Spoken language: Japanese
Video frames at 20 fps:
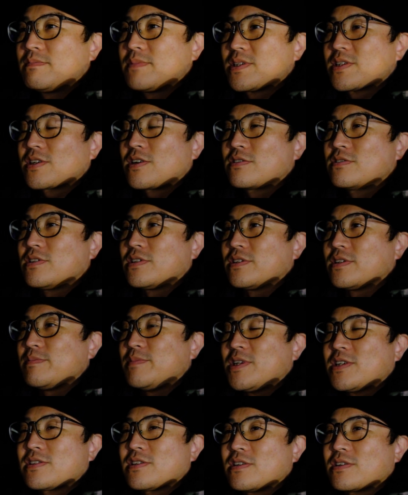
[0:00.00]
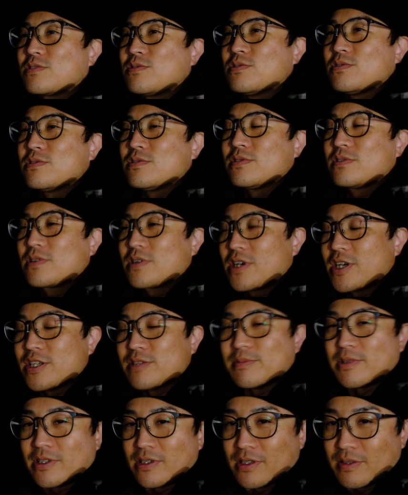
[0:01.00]
せっかくなんで皆さんこう帰
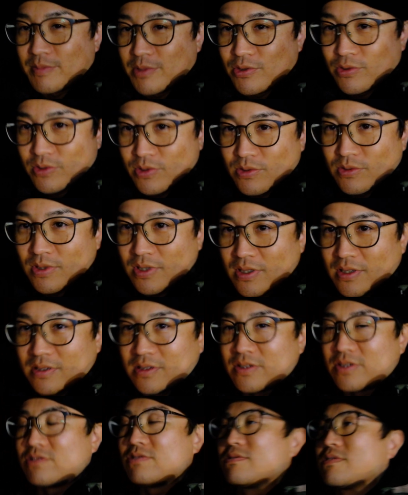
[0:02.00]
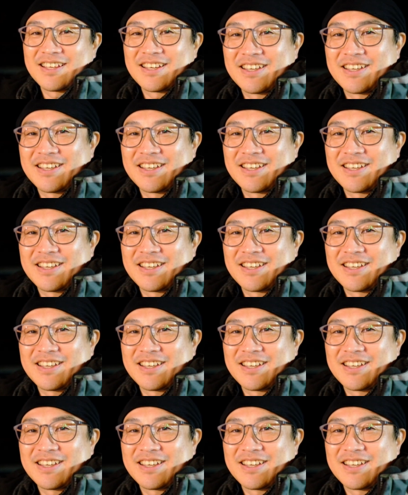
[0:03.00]
るまでね見送ろうかなっていう